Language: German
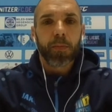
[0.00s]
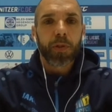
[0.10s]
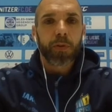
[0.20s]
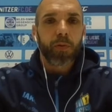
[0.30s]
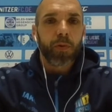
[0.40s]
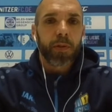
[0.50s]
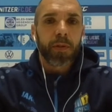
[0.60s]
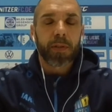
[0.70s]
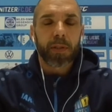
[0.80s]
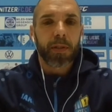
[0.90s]
mussten
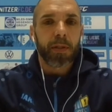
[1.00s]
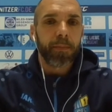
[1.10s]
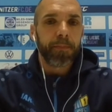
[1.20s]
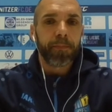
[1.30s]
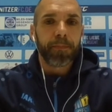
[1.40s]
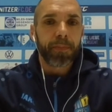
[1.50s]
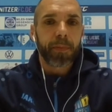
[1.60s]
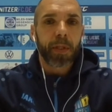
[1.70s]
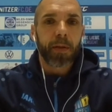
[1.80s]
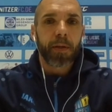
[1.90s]
uns ähm,
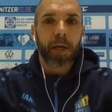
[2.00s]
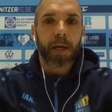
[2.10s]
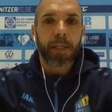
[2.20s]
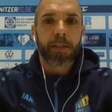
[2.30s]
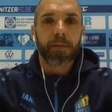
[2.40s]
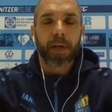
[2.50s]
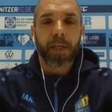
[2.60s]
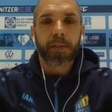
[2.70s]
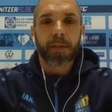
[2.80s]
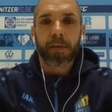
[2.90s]

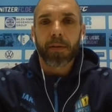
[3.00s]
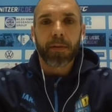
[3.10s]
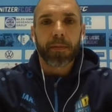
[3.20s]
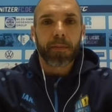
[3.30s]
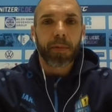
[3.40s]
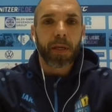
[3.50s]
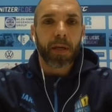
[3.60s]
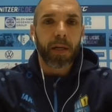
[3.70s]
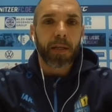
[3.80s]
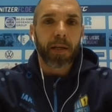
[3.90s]
gerechterweise ähm,
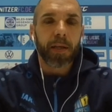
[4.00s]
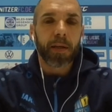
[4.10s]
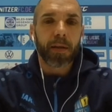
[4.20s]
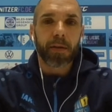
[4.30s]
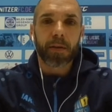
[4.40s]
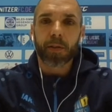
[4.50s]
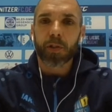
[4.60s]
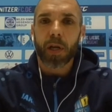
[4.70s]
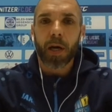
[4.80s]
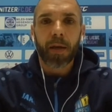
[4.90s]
gegen Altklinik
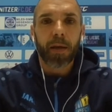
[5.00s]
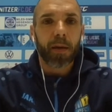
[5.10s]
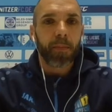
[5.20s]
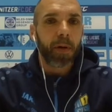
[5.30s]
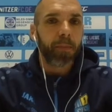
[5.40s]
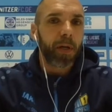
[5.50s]
geschlagen geben,